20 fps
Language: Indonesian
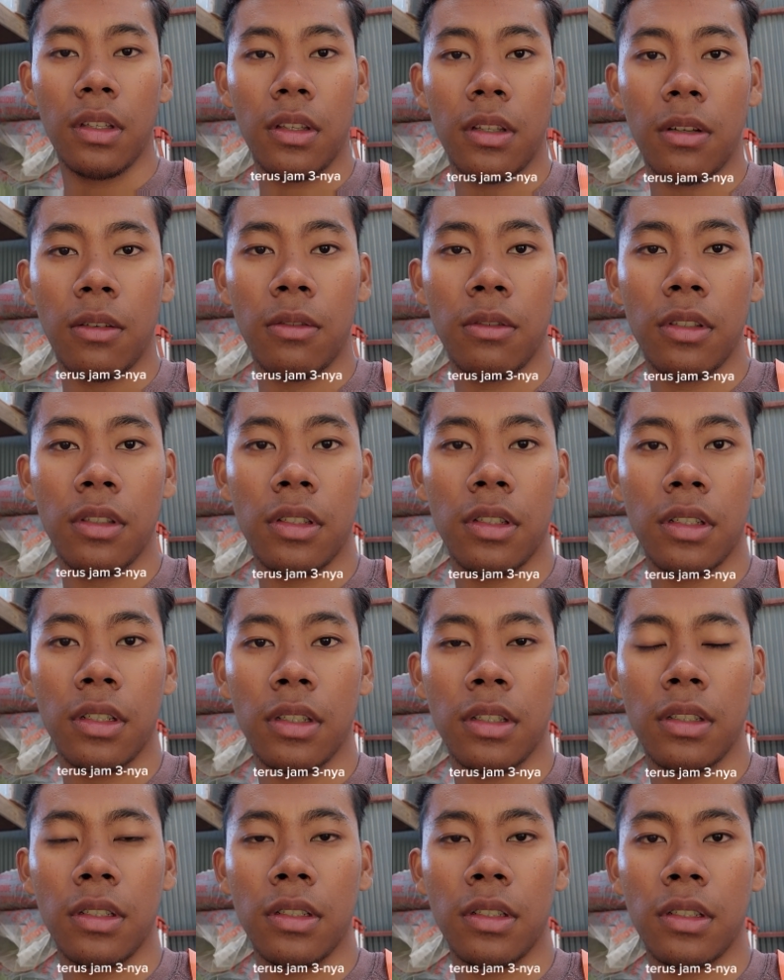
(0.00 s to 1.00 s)
terus
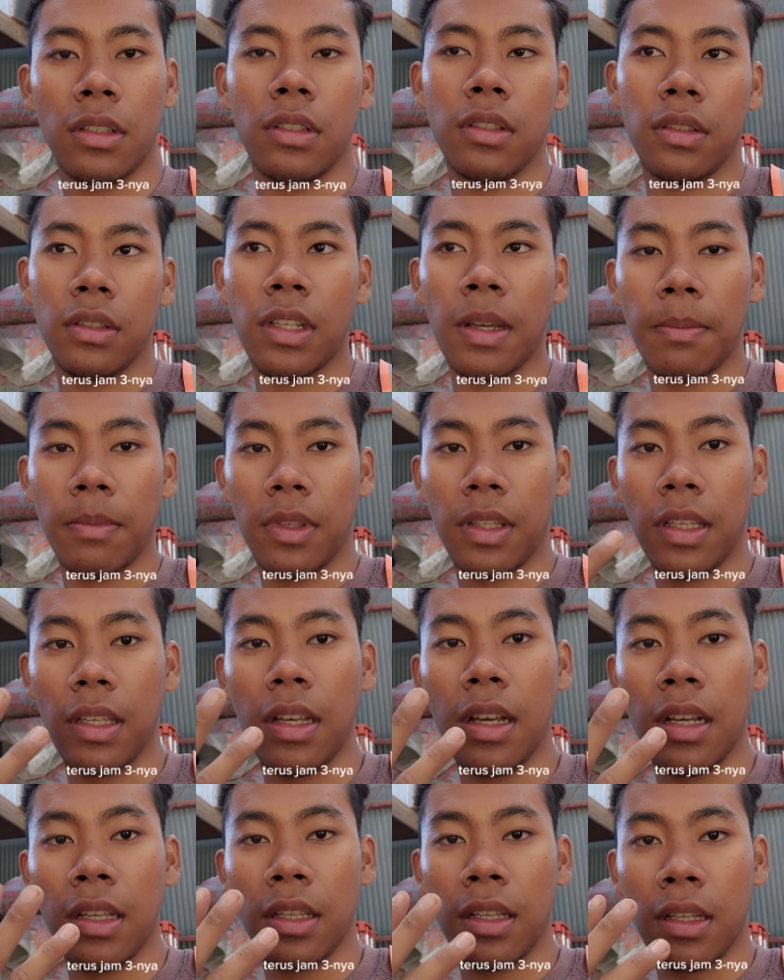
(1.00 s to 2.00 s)
uh, jam
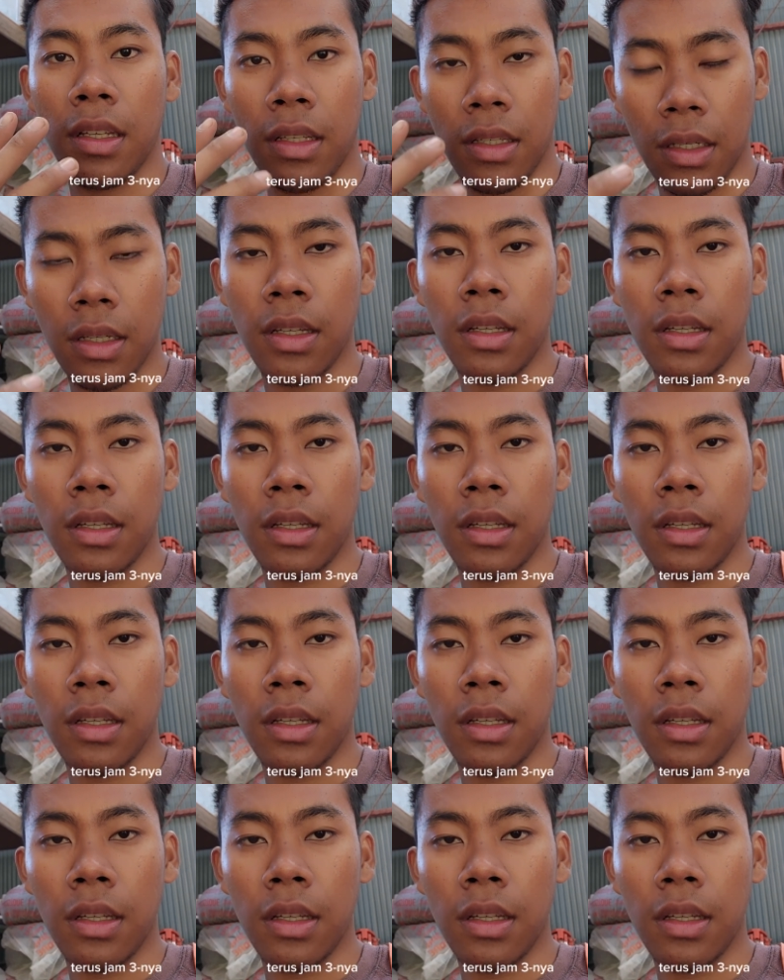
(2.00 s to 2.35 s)
3 nya